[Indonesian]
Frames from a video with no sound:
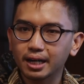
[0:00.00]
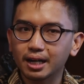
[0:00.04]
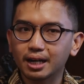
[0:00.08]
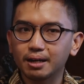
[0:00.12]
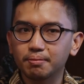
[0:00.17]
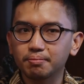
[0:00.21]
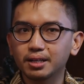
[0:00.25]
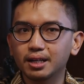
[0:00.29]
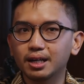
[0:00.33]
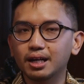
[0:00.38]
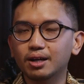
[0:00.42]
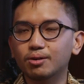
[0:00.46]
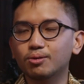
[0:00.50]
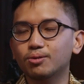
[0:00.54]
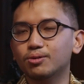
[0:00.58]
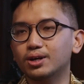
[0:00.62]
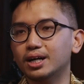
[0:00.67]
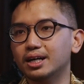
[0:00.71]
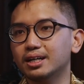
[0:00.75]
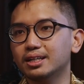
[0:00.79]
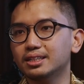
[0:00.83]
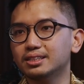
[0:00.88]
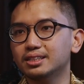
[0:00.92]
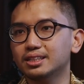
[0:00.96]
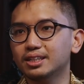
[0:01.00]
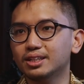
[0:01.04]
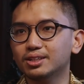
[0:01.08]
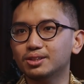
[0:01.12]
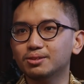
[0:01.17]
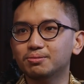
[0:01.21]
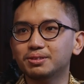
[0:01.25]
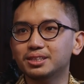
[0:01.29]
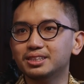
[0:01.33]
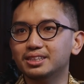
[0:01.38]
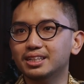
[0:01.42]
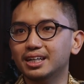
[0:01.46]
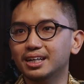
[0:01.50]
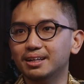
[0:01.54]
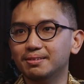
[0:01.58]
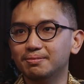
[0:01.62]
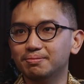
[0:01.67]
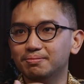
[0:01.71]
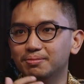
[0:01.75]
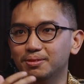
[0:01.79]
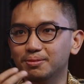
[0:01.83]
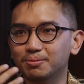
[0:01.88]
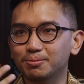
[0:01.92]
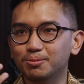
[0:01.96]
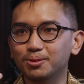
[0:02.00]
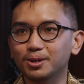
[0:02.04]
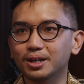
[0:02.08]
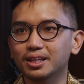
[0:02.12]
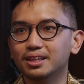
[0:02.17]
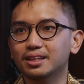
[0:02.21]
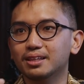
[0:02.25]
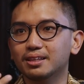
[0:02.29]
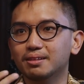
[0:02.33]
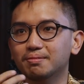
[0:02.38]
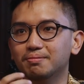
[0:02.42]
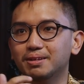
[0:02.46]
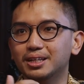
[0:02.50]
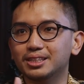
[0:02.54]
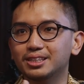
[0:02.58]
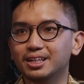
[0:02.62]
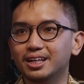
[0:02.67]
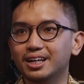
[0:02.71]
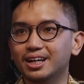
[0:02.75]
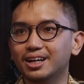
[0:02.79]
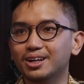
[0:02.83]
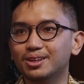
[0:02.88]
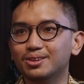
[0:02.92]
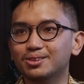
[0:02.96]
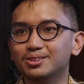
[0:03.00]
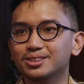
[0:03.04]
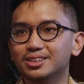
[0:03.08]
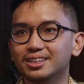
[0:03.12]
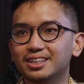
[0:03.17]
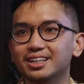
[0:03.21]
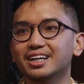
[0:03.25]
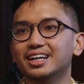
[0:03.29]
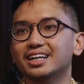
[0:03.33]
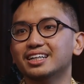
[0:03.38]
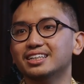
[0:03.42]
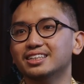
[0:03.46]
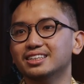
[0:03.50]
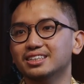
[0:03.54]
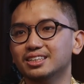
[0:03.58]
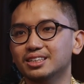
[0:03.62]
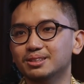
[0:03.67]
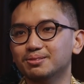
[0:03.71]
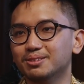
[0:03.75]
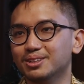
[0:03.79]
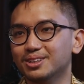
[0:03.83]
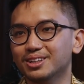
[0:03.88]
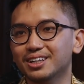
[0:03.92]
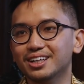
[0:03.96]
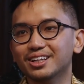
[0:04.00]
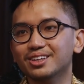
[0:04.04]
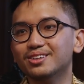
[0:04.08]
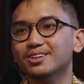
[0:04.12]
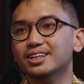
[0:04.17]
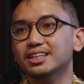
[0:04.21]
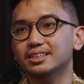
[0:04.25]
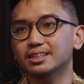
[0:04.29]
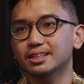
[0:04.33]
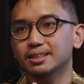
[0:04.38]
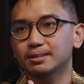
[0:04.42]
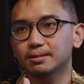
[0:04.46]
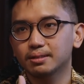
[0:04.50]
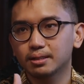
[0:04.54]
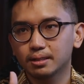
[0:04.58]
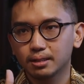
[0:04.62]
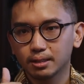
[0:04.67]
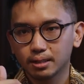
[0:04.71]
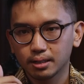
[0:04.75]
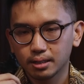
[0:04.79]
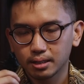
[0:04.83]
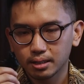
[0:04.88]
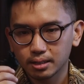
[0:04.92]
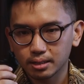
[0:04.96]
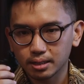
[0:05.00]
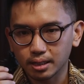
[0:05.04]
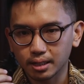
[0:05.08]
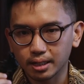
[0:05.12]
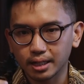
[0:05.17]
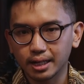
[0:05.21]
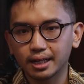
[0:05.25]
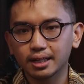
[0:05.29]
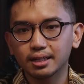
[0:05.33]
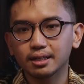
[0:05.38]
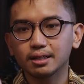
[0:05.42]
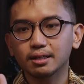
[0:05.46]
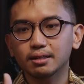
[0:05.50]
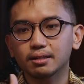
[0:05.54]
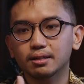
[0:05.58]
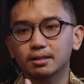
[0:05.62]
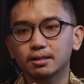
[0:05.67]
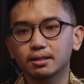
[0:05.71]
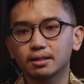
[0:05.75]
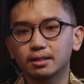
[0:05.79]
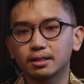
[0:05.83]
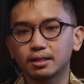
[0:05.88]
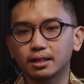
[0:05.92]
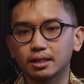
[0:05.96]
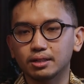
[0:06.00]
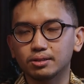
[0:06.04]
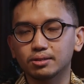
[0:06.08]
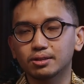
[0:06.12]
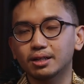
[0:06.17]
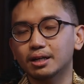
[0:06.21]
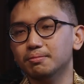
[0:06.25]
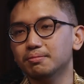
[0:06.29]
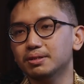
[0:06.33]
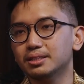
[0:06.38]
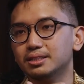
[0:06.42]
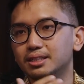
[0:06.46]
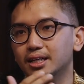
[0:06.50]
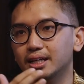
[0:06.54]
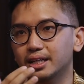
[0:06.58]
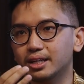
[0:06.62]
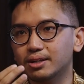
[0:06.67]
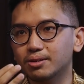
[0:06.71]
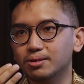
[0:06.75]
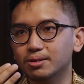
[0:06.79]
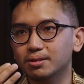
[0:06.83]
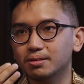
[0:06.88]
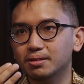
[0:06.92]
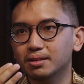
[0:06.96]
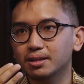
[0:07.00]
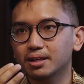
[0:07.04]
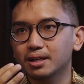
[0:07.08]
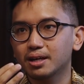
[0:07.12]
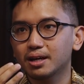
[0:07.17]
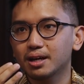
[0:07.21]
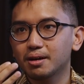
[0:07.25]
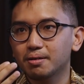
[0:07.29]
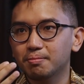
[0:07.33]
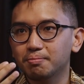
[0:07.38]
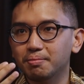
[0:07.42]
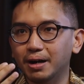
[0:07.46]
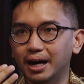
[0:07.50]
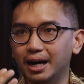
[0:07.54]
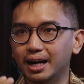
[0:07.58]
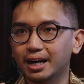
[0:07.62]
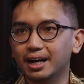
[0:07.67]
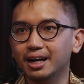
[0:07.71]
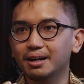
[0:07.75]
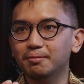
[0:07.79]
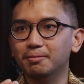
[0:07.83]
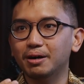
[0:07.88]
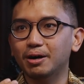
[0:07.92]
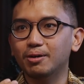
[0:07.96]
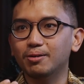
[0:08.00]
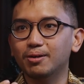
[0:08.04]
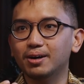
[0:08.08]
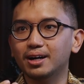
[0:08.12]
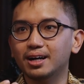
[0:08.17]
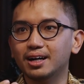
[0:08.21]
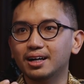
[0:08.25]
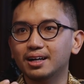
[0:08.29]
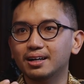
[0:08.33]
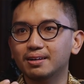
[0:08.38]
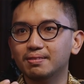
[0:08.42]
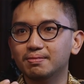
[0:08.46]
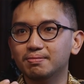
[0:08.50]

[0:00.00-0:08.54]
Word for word: yang kami lakukan di sini itu bisa membuat masyarakat tuh senang aja sebetulnya itu aja senang dan juga bisa ikut bangga bahwa